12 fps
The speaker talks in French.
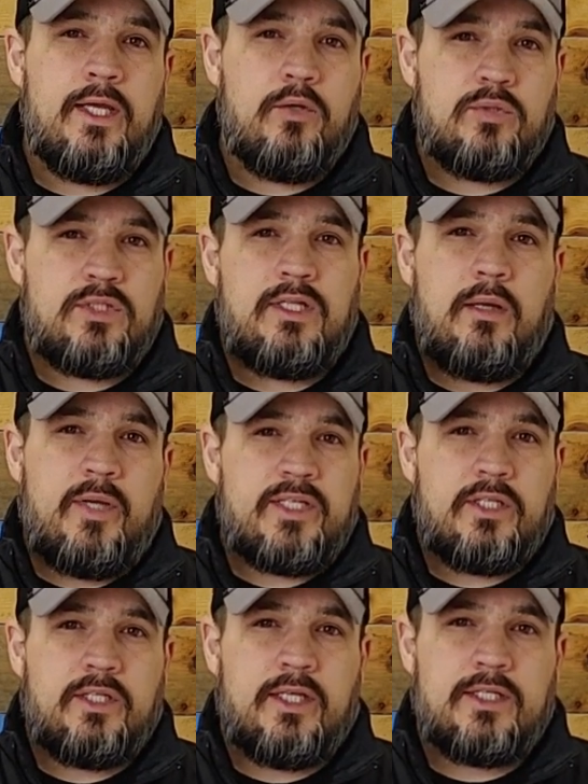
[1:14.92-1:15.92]
et aussi la
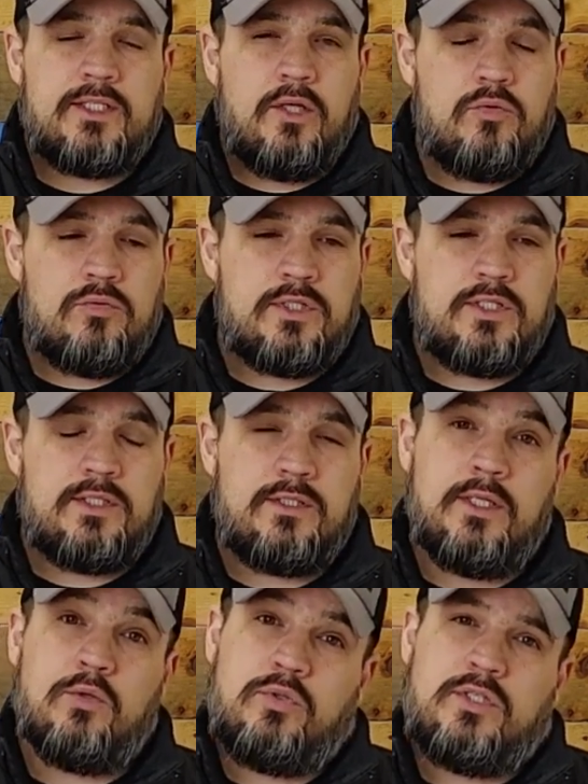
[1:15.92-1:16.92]
baisse de tension,
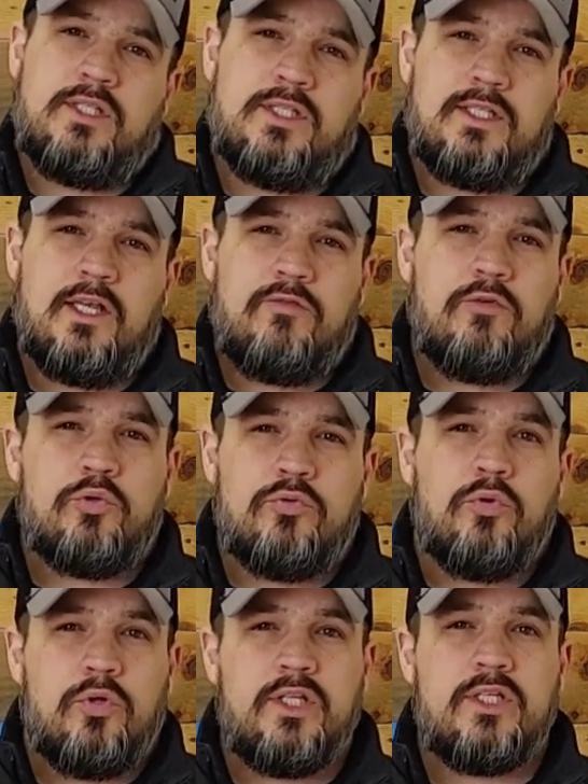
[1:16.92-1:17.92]
et aussi si elle va
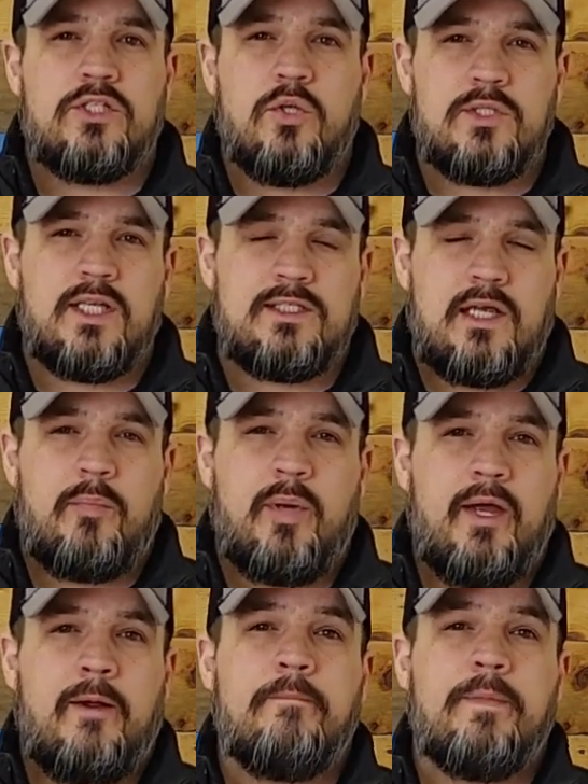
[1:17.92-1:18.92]
nous fournir son 100
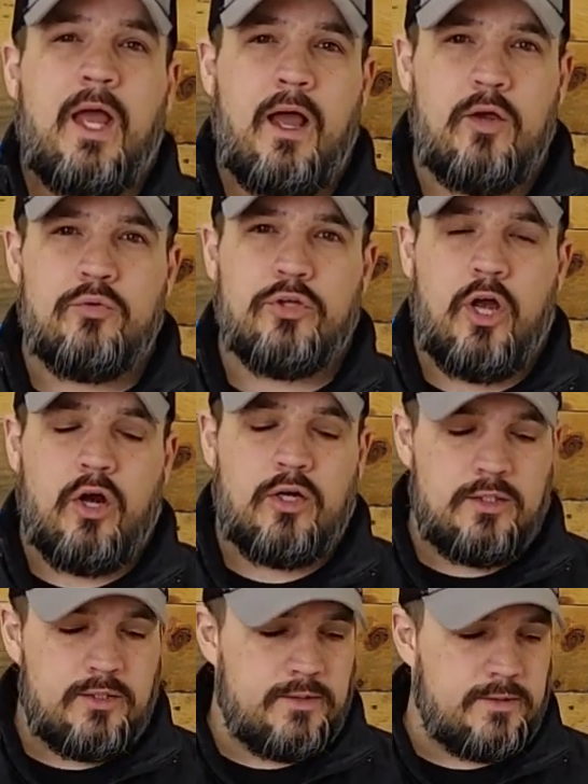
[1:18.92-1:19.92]
ampères en une
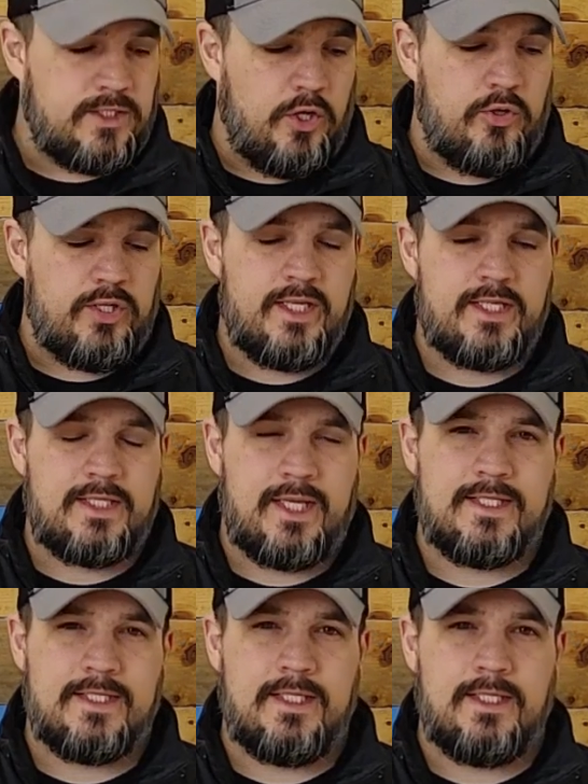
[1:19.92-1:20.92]
heure. C'est un test
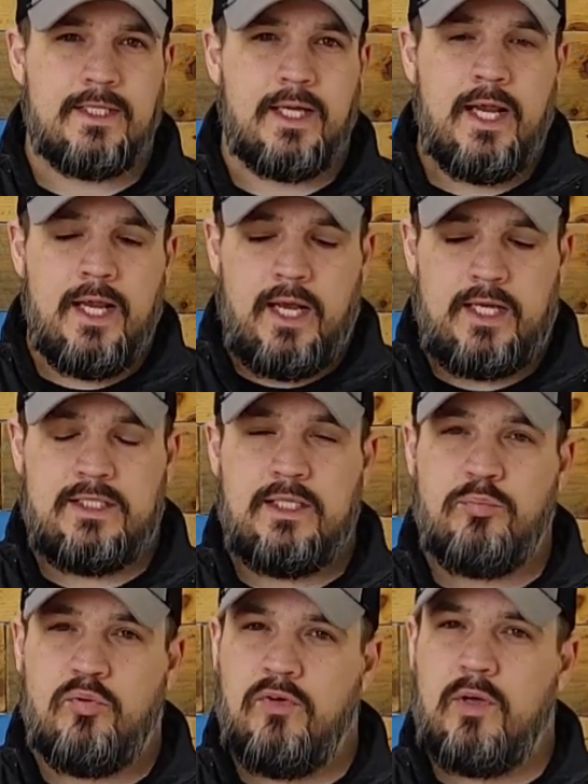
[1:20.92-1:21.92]
assez,
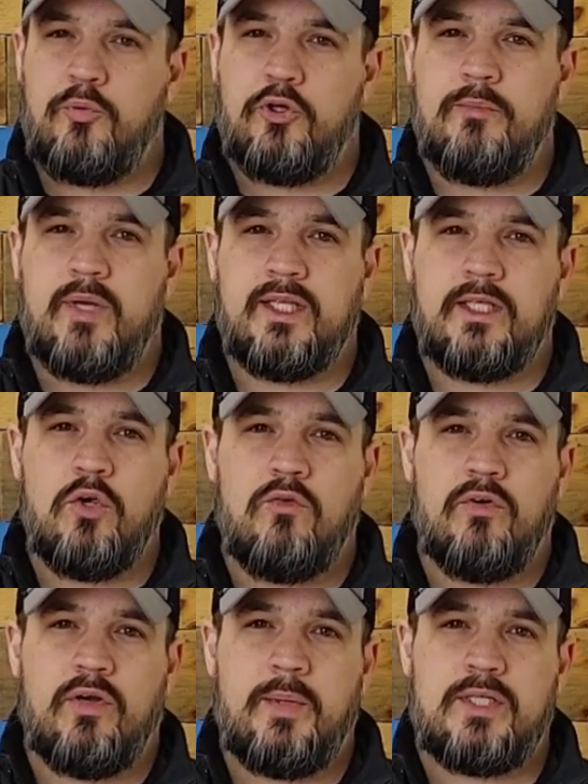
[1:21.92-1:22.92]
assez éprouvant pour une batterie.
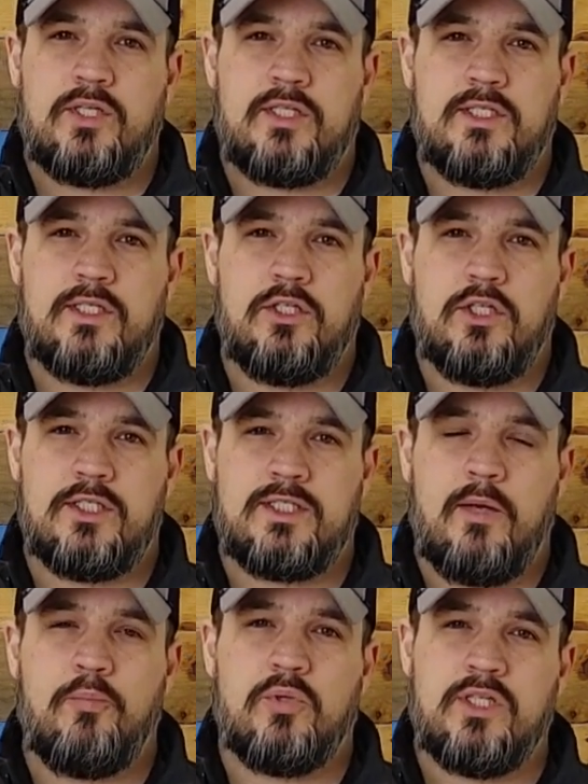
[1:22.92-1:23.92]
On va vraiment sortir le
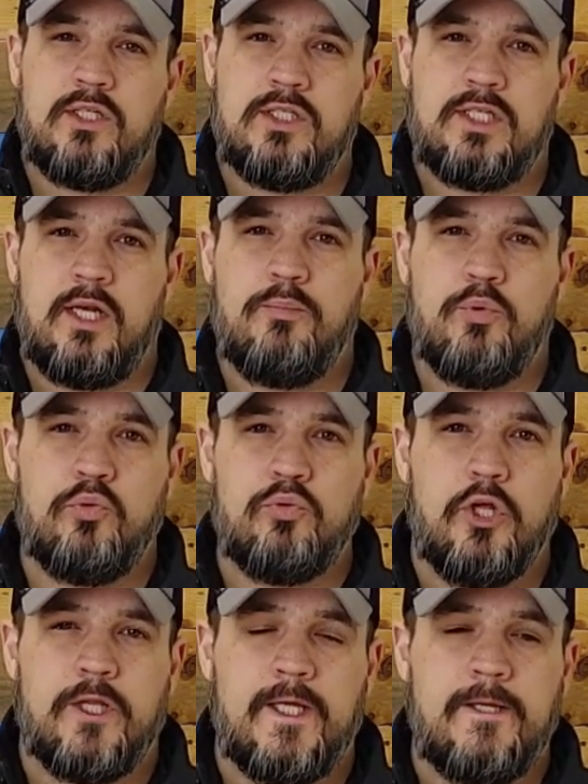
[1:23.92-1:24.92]
100% de ce qu'elle peut
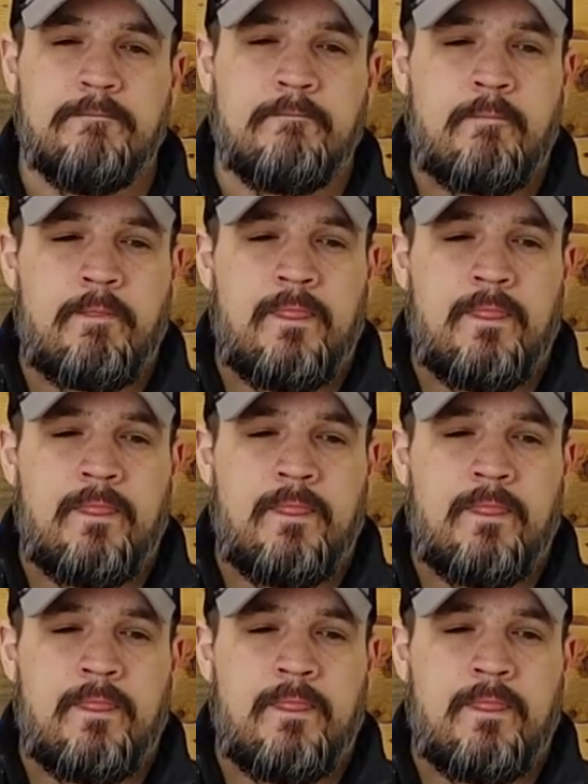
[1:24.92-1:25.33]
nous donner.